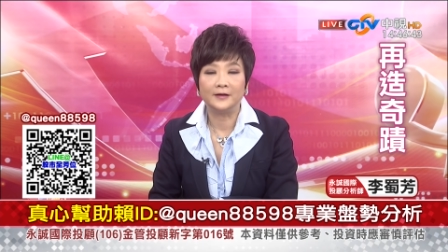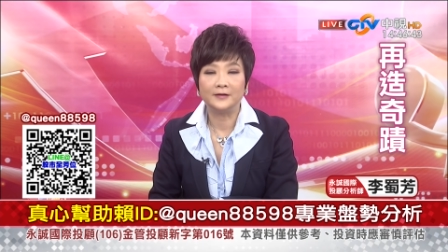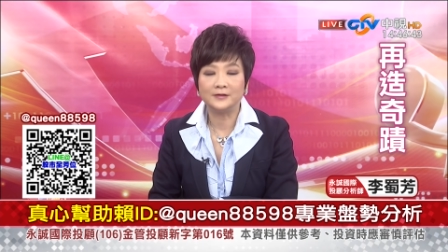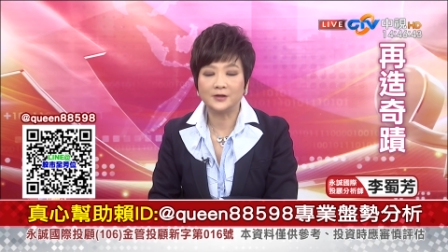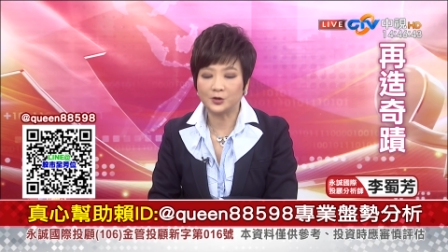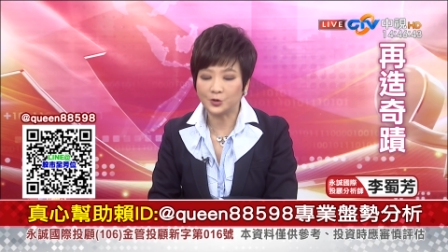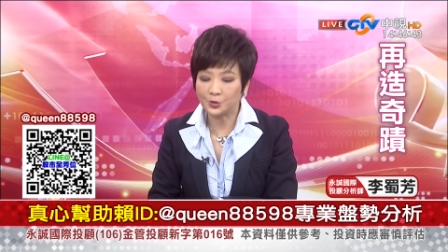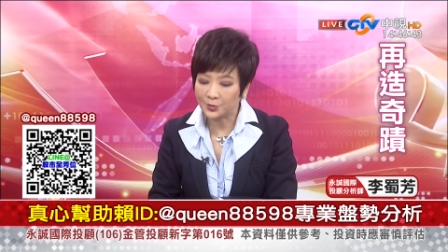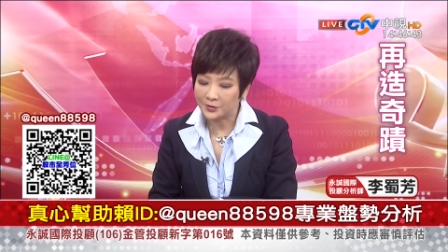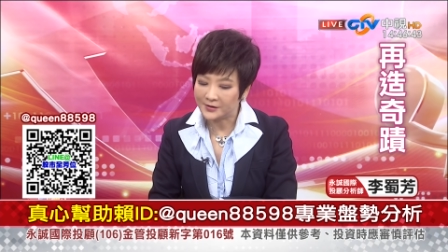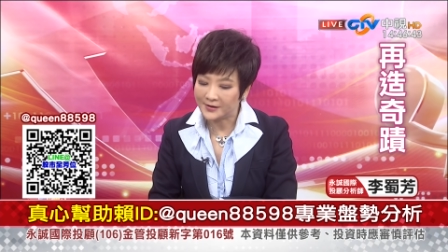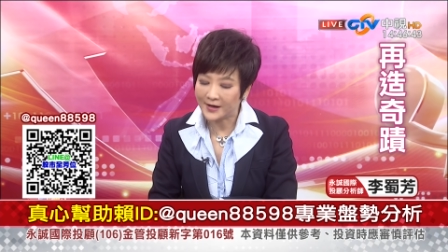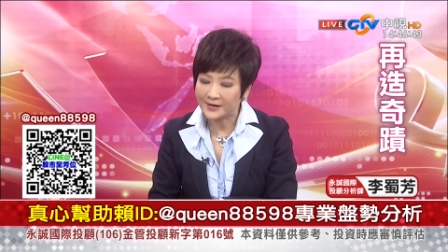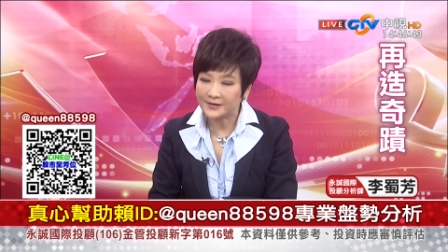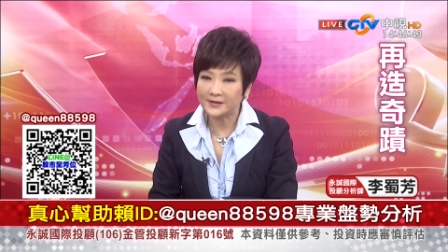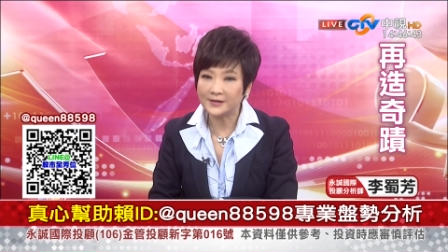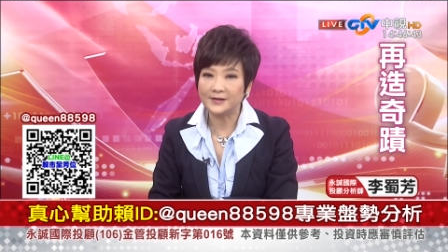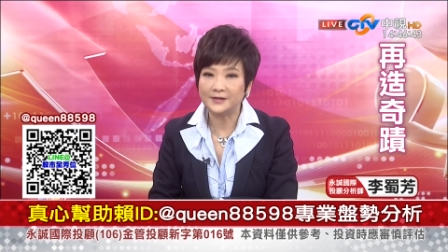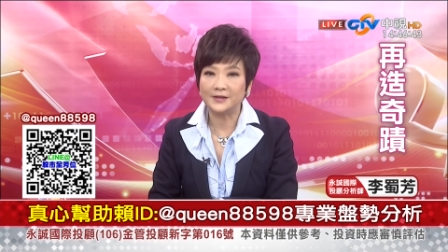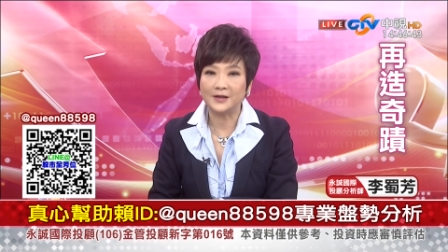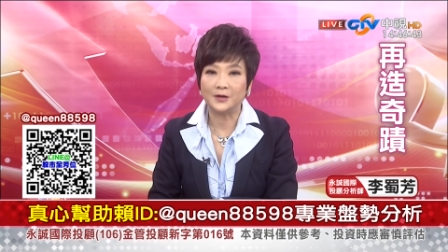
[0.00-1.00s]
这是我在
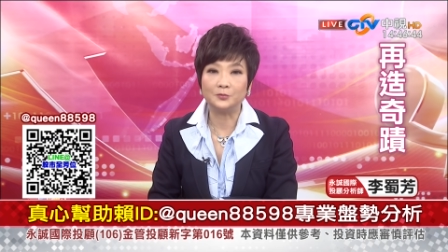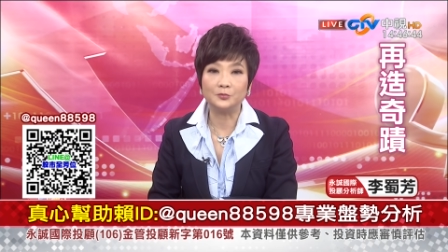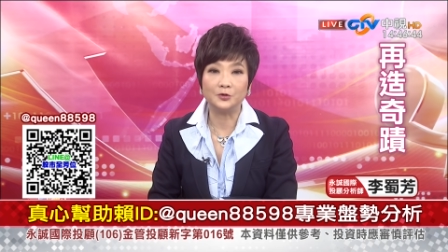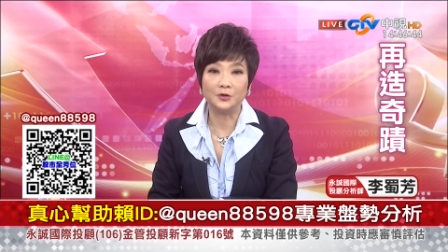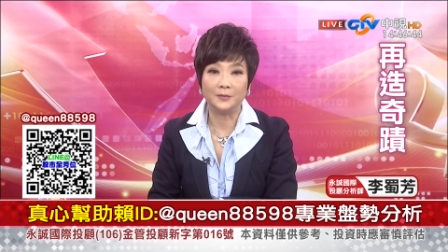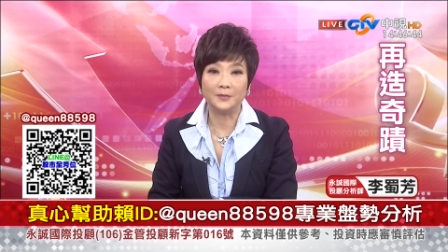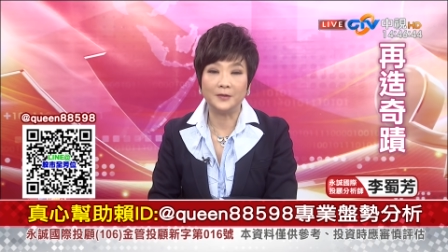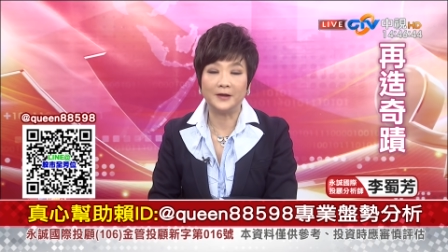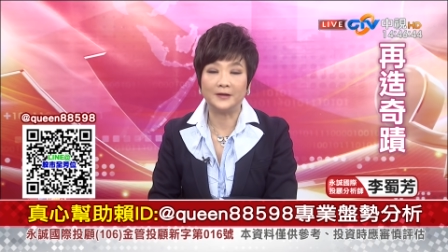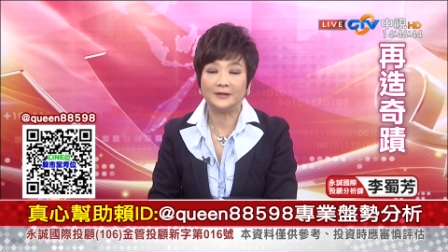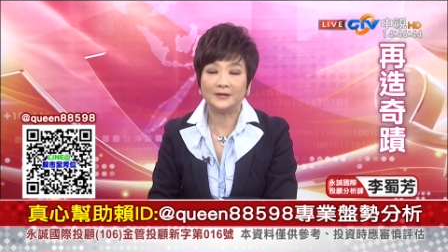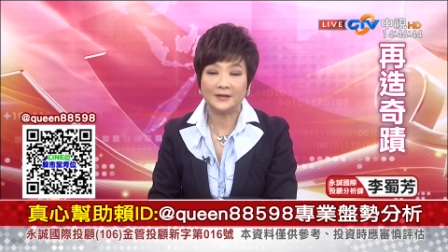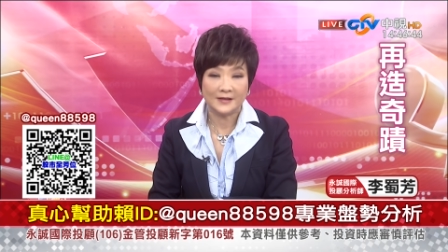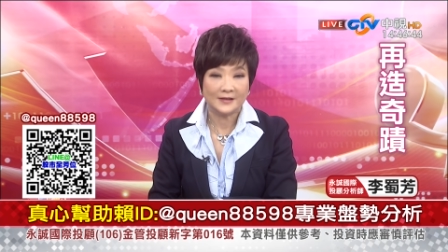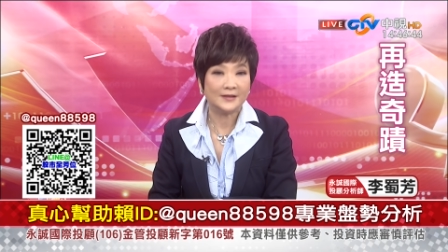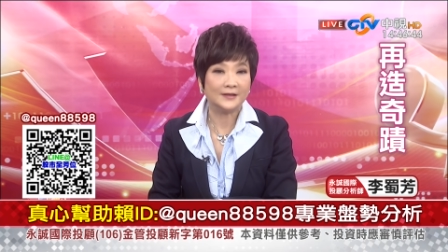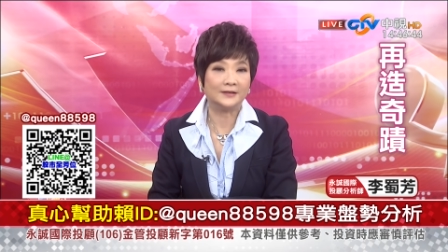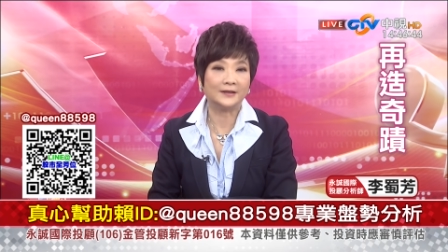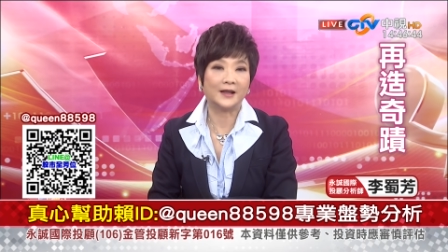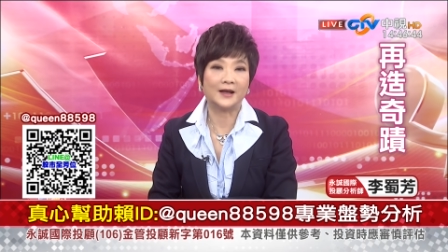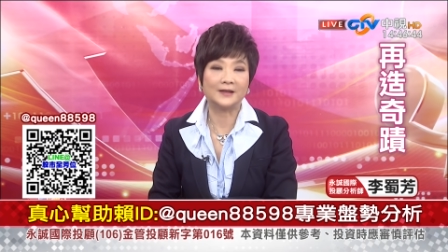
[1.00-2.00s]
这个节目里面提
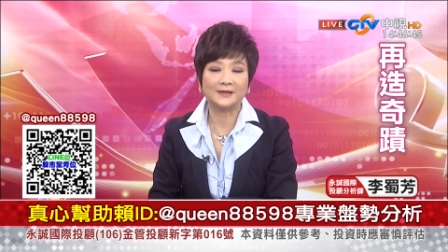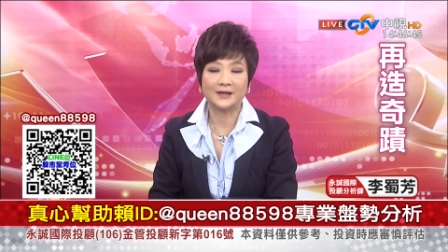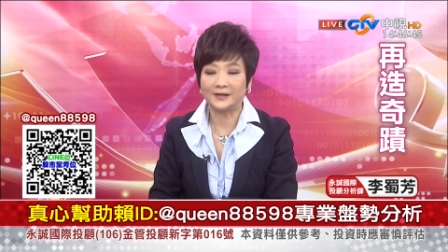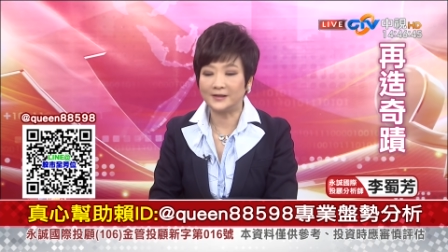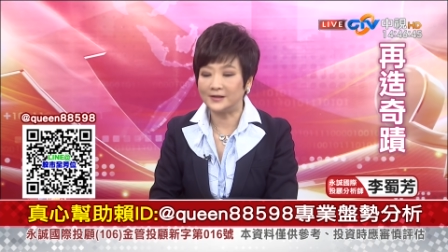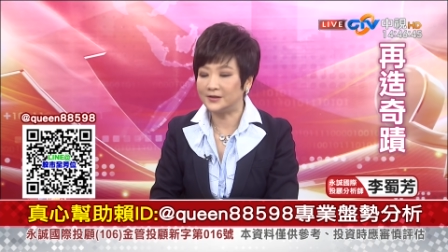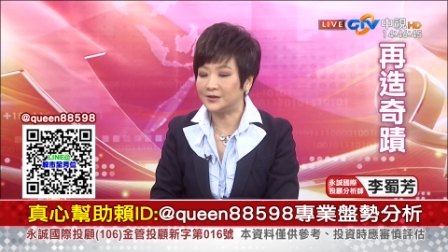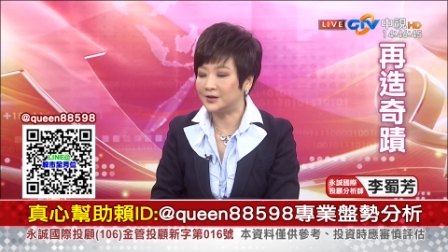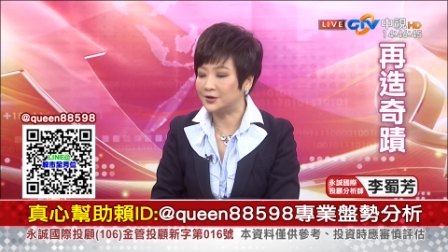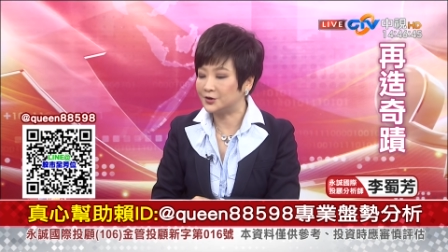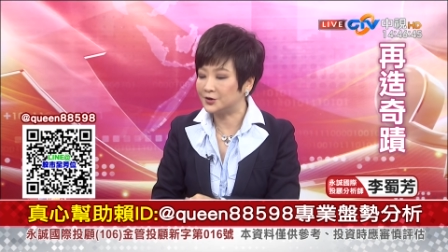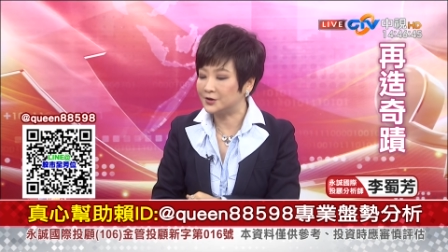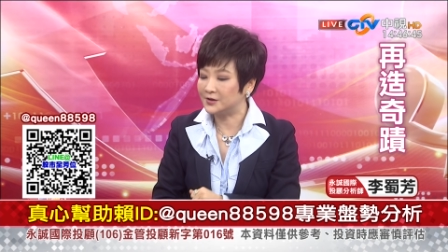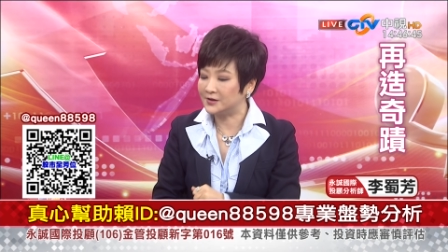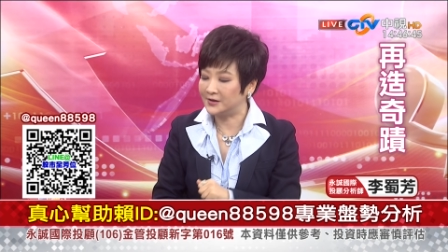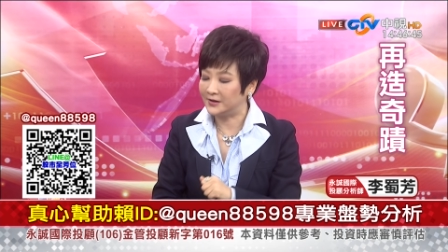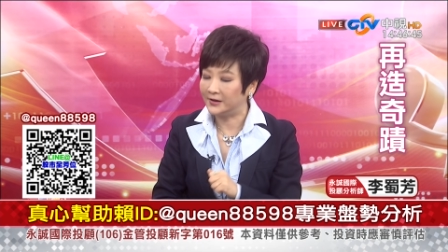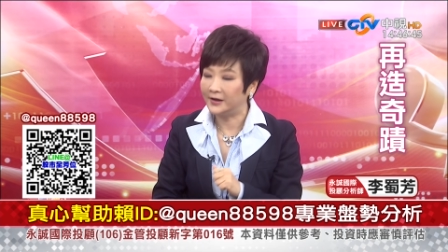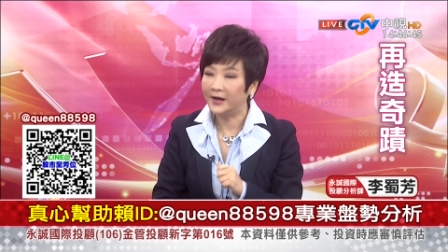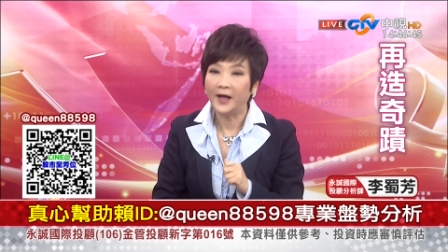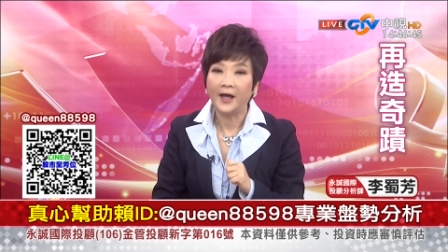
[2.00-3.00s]
醒大家的一件事
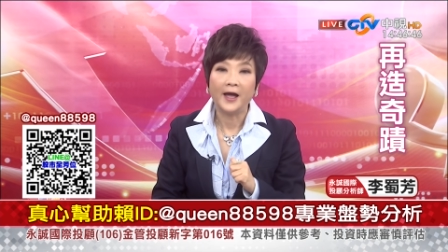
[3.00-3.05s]
情。